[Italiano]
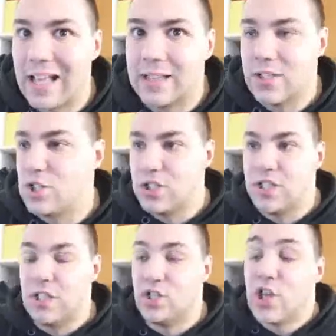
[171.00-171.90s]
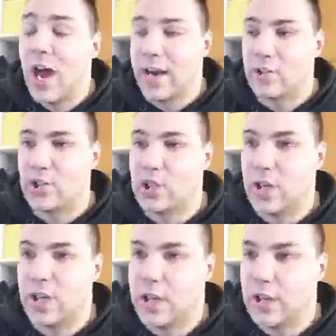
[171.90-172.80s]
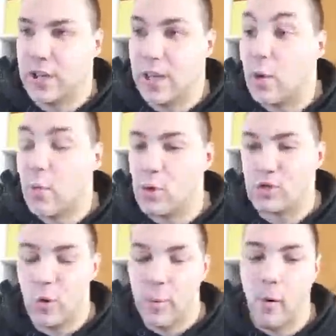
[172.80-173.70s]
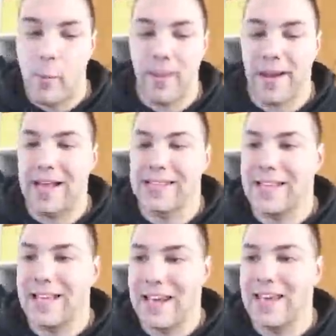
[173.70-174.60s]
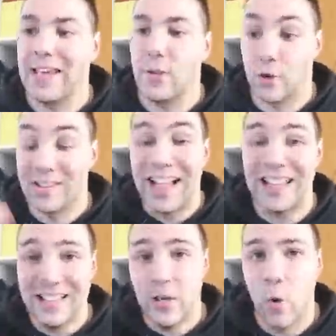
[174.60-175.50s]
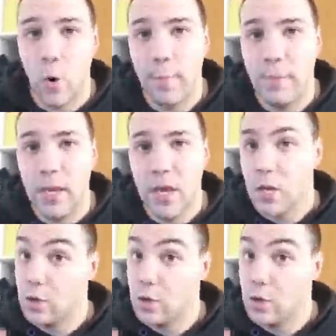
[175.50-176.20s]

tattici, di charge, eh, che comunque sono pompa ragazzi che richiedono tanti colpi,